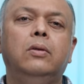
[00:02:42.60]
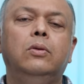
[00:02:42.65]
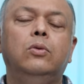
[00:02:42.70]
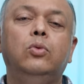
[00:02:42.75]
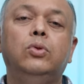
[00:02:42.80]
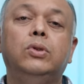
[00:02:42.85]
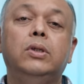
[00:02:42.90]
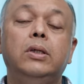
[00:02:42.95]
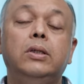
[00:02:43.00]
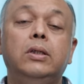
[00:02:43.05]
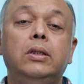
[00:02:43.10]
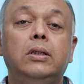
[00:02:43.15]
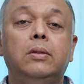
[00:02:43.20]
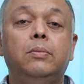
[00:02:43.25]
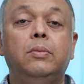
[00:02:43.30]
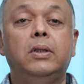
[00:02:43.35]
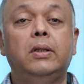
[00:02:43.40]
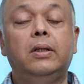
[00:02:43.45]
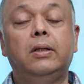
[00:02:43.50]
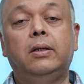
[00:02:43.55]
दूसरी चीज़
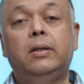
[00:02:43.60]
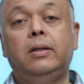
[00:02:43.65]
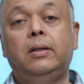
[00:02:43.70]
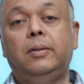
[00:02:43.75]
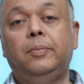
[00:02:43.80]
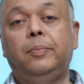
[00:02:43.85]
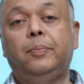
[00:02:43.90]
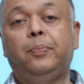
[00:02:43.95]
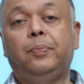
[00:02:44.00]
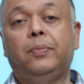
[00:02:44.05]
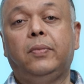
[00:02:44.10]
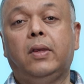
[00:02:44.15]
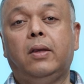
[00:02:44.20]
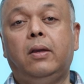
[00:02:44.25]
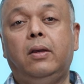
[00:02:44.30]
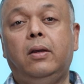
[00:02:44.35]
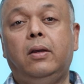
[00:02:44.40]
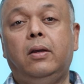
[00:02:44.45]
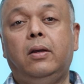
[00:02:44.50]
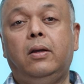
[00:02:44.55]
हमने देखी
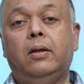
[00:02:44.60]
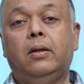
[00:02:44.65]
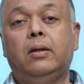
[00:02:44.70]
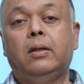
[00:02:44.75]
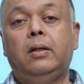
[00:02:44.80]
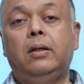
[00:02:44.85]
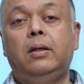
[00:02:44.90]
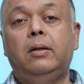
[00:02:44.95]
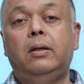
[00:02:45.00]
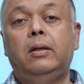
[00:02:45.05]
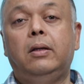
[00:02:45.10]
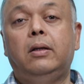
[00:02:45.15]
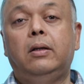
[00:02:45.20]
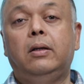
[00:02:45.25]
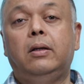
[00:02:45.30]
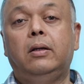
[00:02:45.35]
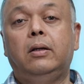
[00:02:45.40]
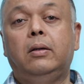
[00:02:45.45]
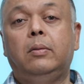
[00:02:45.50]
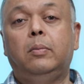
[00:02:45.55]
कि
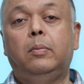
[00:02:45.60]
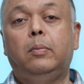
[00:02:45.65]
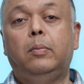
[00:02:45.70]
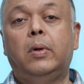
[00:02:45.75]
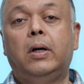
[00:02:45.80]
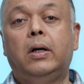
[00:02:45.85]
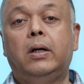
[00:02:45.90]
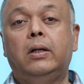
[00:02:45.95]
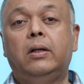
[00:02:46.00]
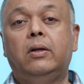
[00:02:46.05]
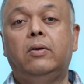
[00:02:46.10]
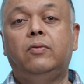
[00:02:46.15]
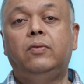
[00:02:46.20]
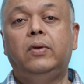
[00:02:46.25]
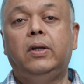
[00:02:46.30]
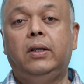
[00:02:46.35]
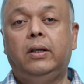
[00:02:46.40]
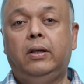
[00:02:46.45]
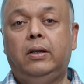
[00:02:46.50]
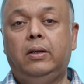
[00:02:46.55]
मानव
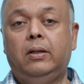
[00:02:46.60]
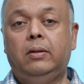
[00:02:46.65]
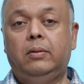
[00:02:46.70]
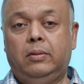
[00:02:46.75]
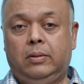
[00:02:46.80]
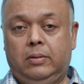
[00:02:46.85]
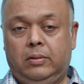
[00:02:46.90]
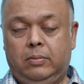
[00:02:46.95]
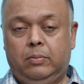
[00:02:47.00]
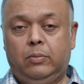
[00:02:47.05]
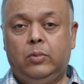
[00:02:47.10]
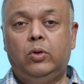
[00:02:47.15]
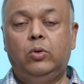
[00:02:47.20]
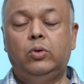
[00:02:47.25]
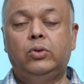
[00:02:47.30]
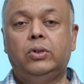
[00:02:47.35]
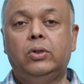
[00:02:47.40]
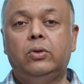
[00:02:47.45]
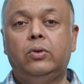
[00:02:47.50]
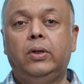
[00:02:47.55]
ने
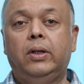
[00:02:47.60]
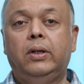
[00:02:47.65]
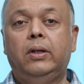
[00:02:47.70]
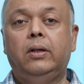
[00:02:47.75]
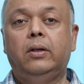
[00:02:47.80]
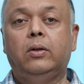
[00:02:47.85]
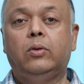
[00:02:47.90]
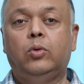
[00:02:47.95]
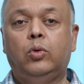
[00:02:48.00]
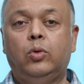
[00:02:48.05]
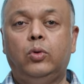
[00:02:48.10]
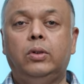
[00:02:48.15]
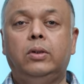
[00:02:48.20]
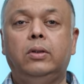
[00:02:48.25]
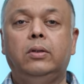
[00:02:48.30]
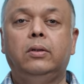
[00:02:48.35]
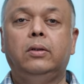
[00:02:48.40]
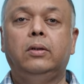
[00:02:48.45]
मनुष्य ने खुद